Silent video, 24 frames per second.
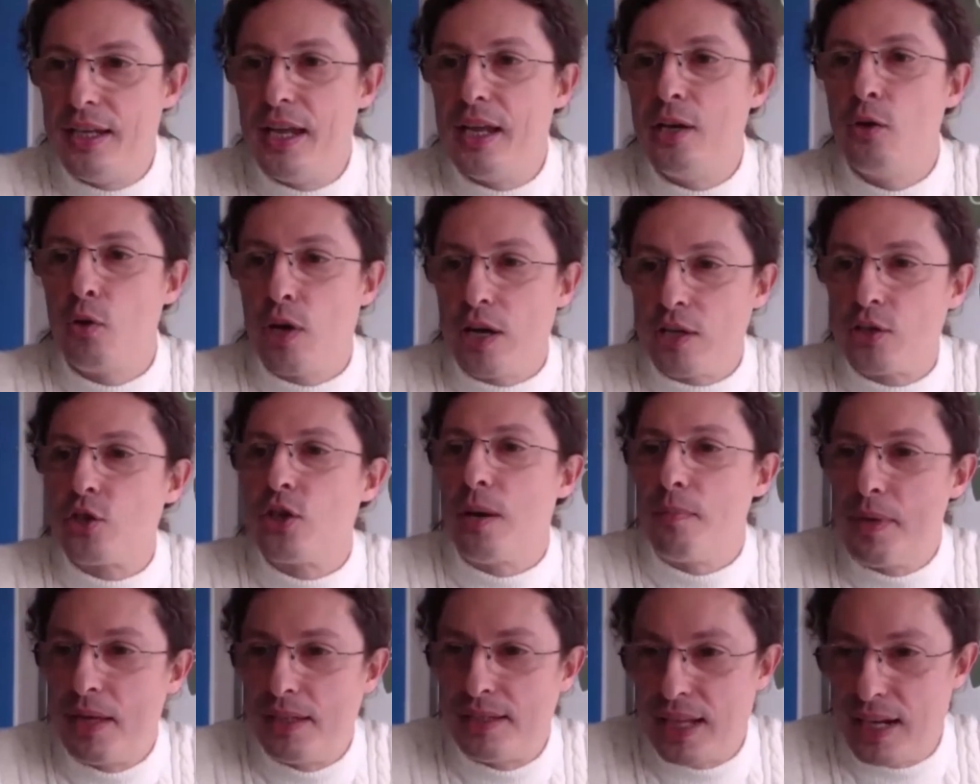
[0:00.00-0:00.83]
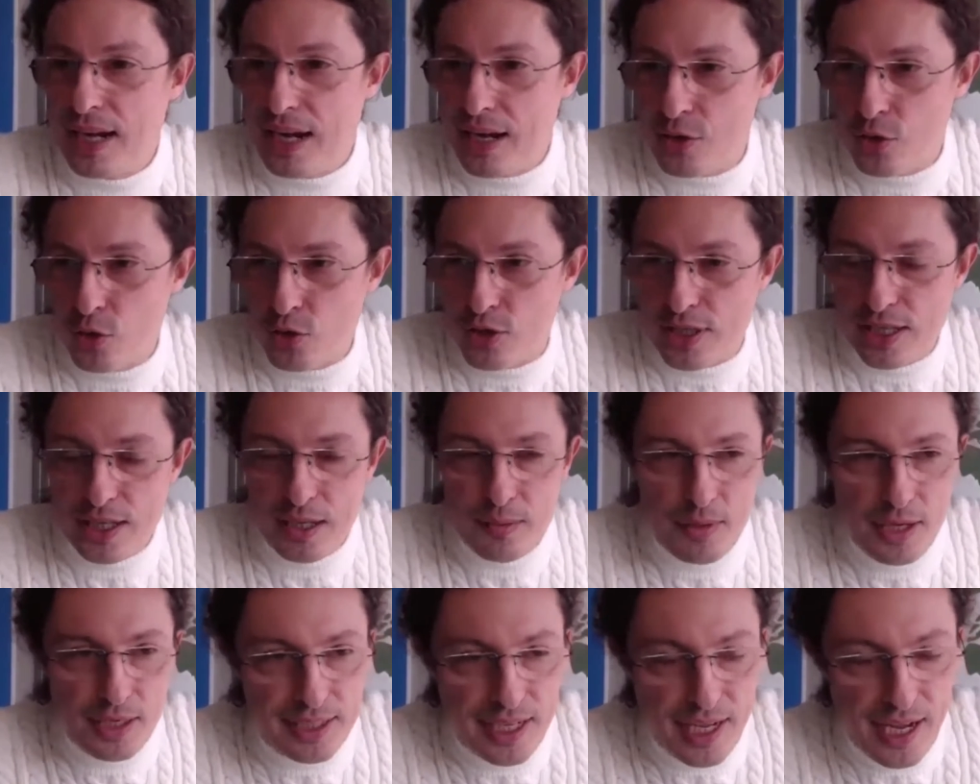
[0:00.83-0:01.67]
educazione ambientale alla
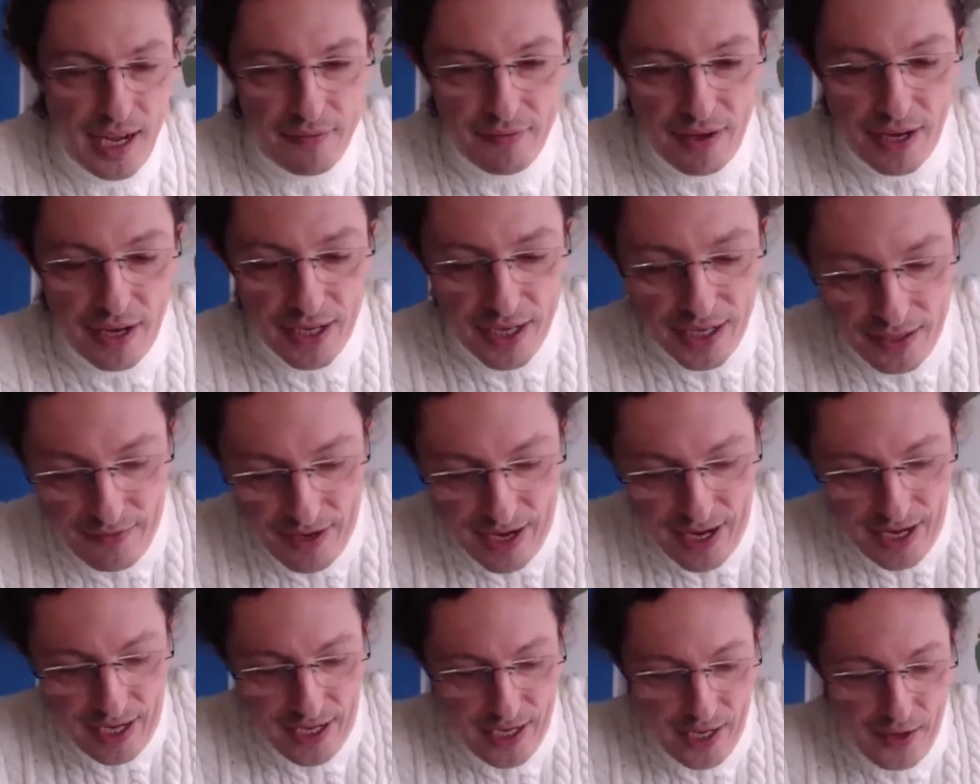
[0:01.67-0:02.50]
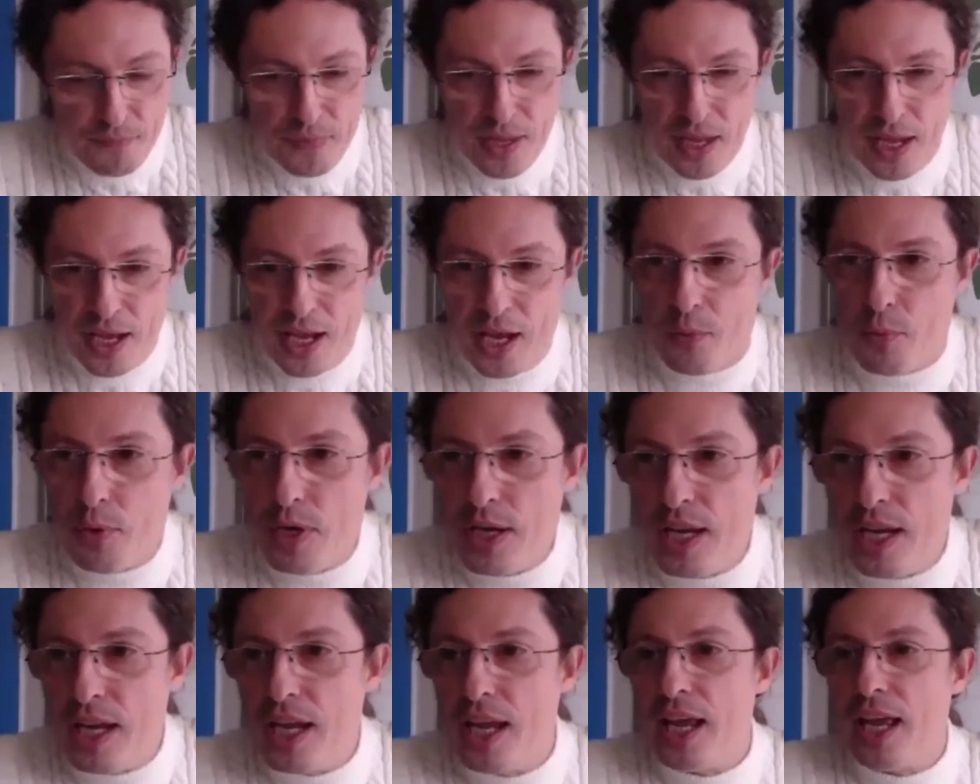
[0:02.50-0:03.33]
sostenibilità a vari livelli e
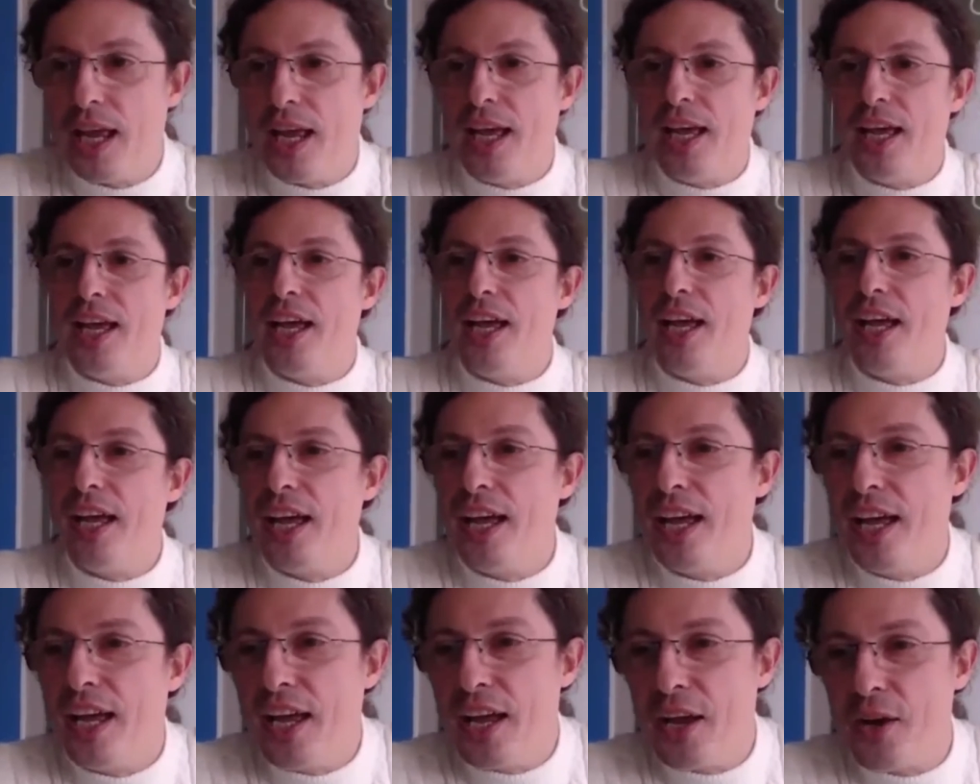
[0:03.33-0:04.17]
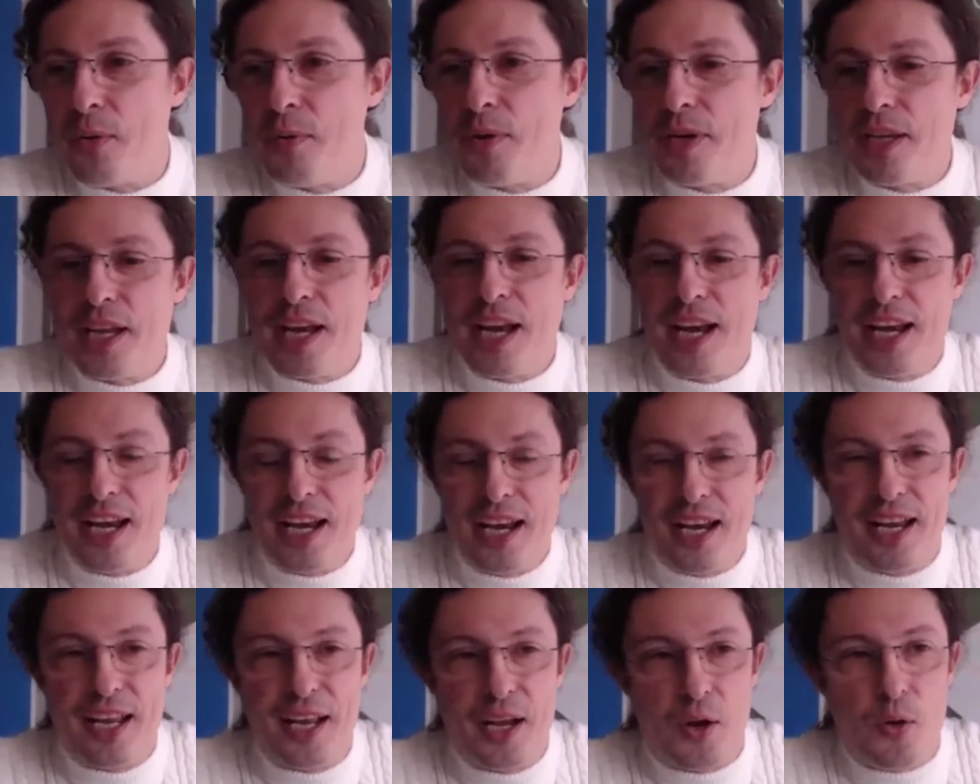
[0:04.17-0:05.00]
quindi, eh, come dire,
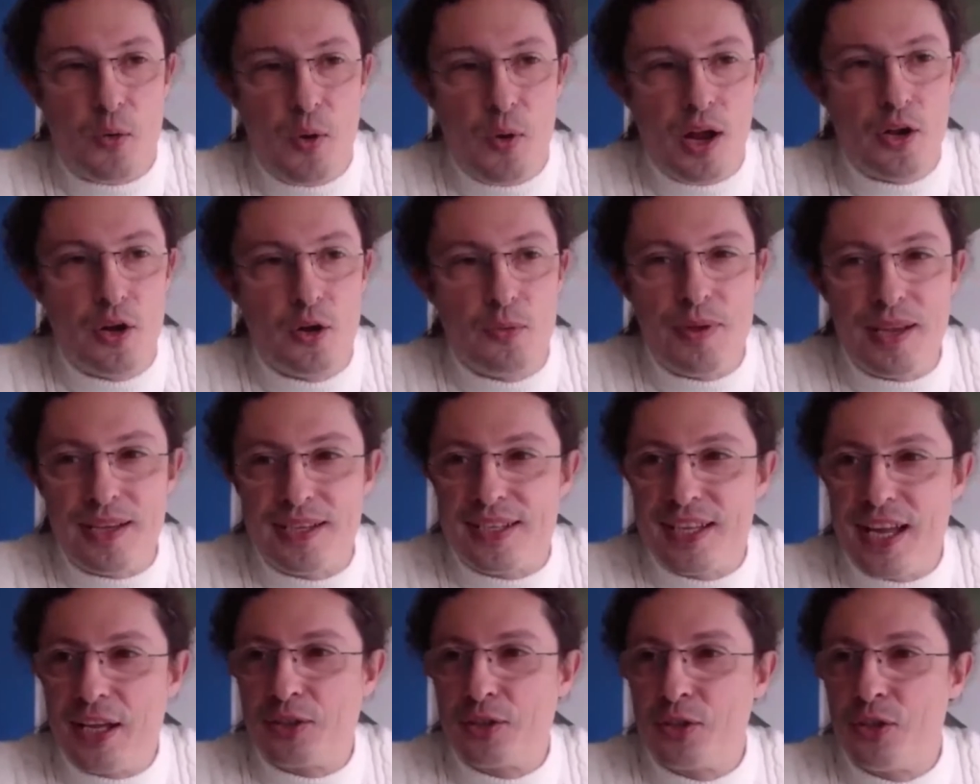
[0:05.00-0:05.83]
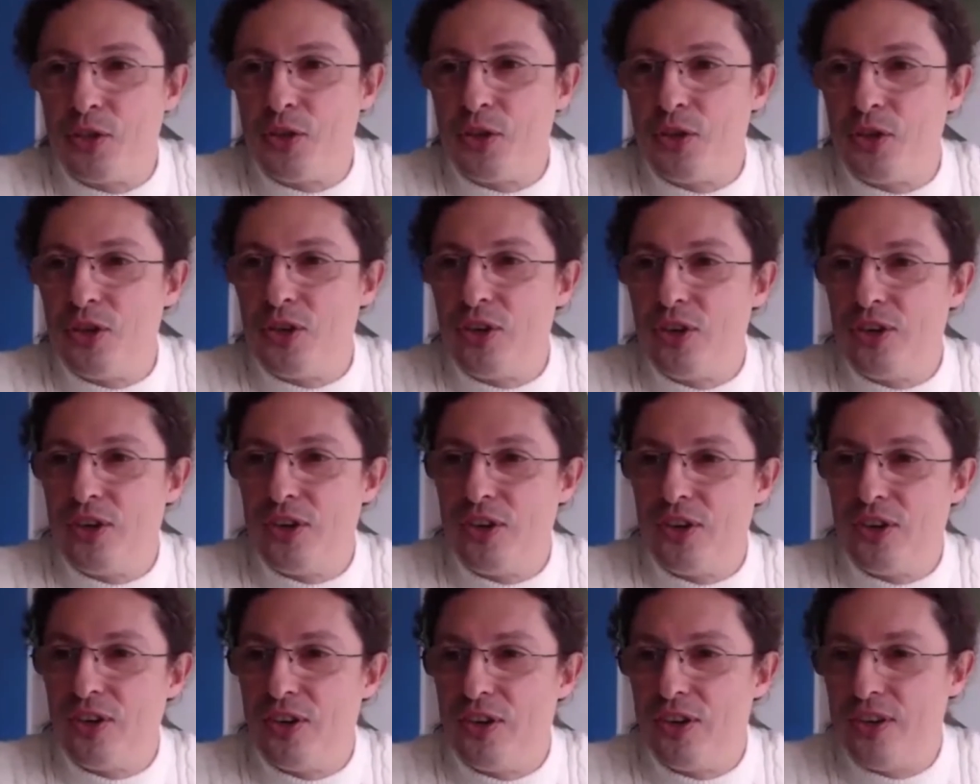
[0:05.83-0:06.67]
eh, quando mi è
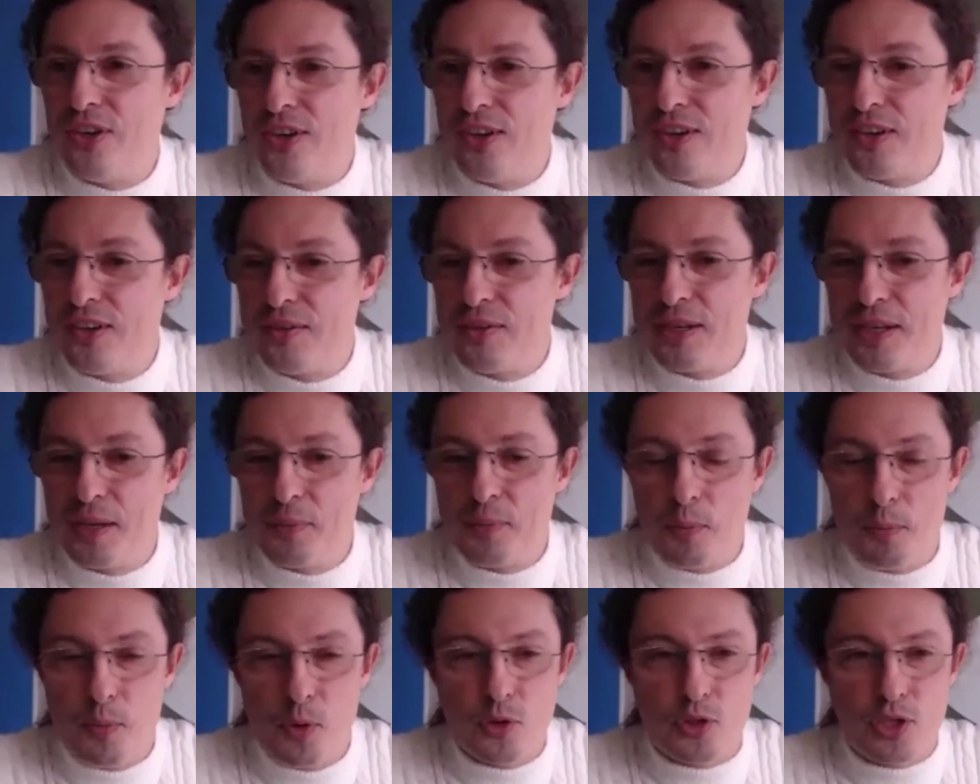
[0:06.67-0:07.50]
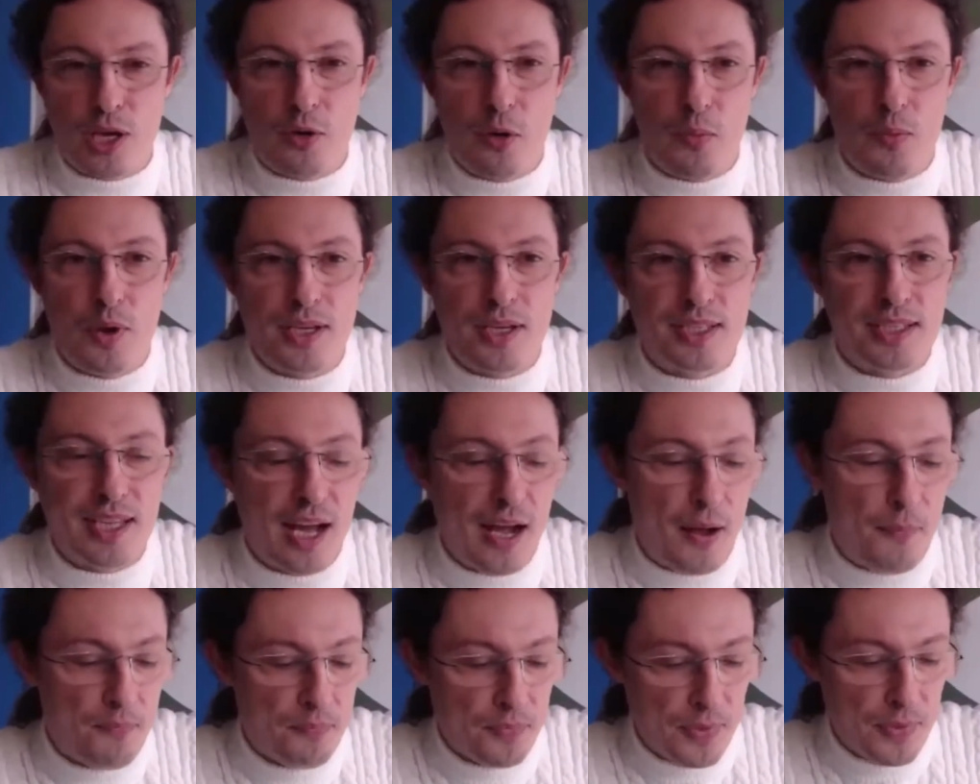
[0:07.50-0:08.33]
stato dire, proposto ecco,
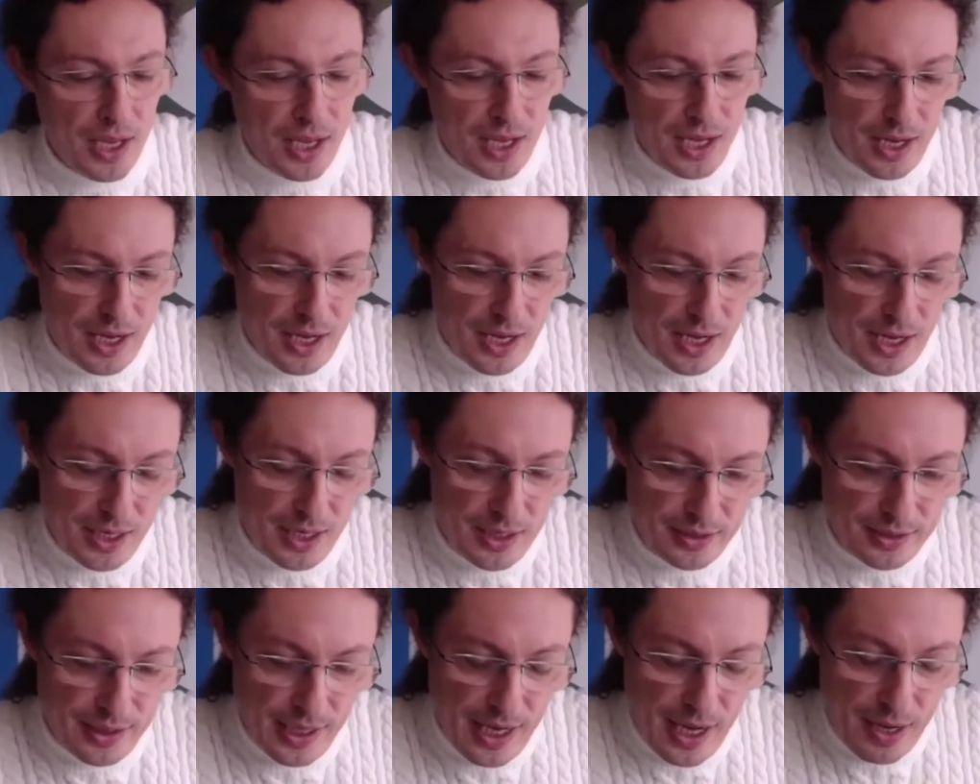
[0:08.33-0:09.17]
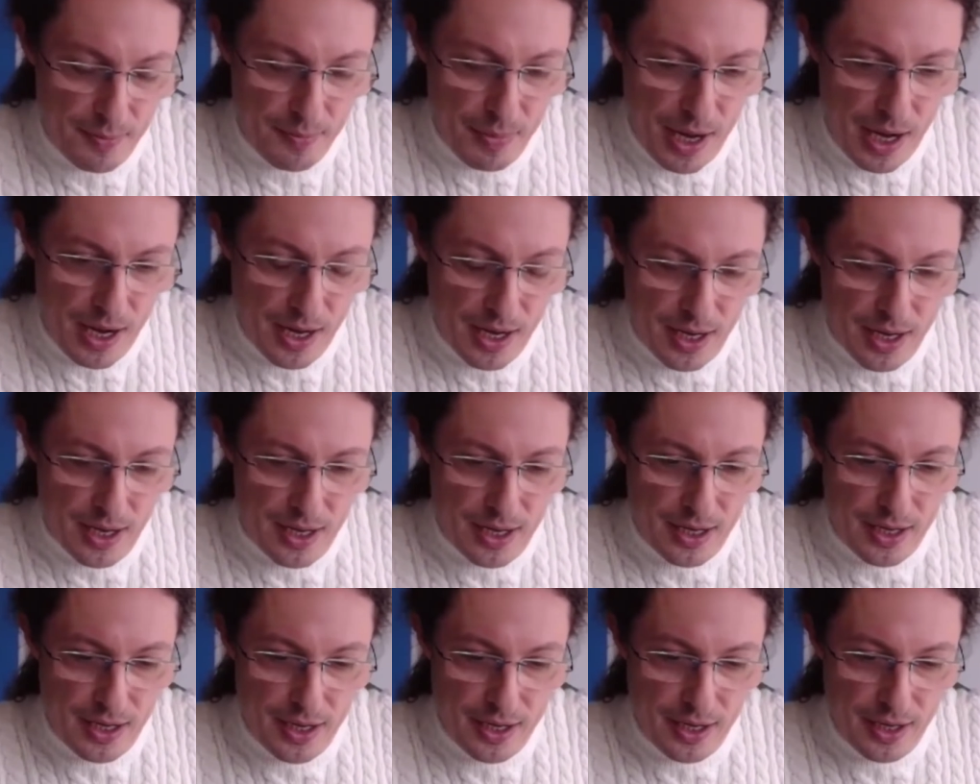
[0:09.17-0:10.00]
questa, eh, il tema
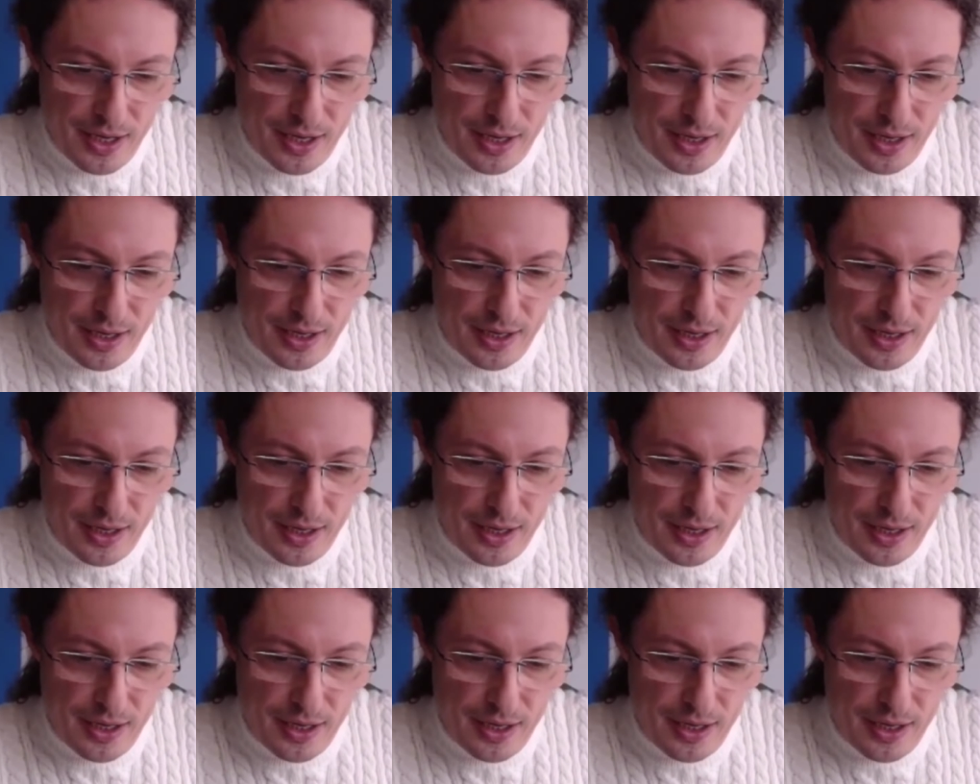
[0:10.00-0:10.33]
eh,